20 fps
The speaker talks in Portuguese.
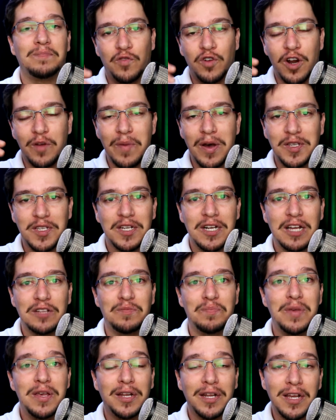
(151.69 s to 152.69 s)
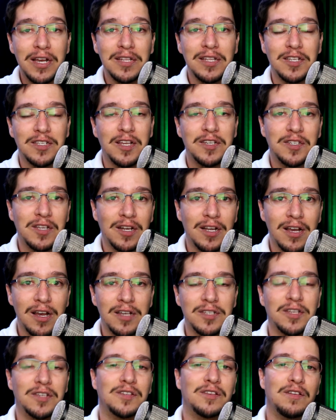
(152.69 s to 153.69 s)
foi armazenado merendas das
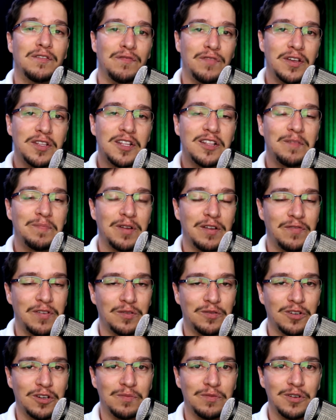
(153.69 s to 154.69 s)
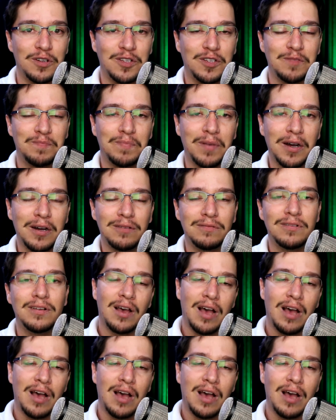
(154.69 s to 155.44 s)
crianças vinda da prefeitura municipal.